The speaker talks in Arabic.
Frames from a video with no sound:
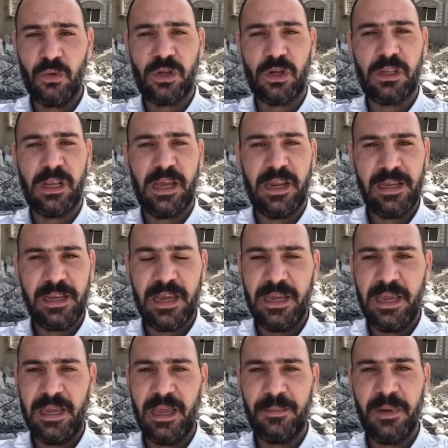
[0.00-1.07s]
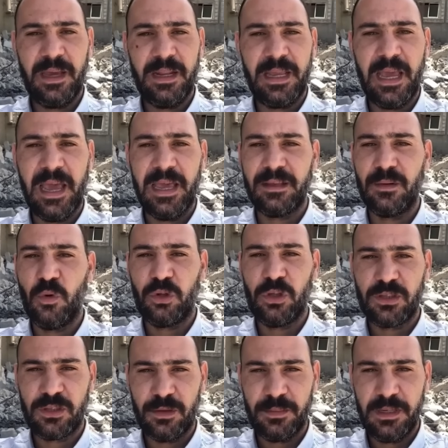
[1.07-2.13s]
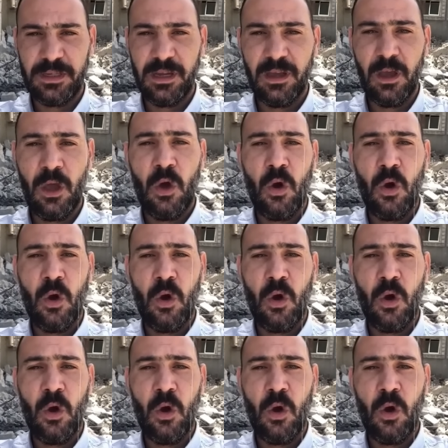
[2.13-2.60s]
وزاره الخارجيه جميع الجهات المختصه بينا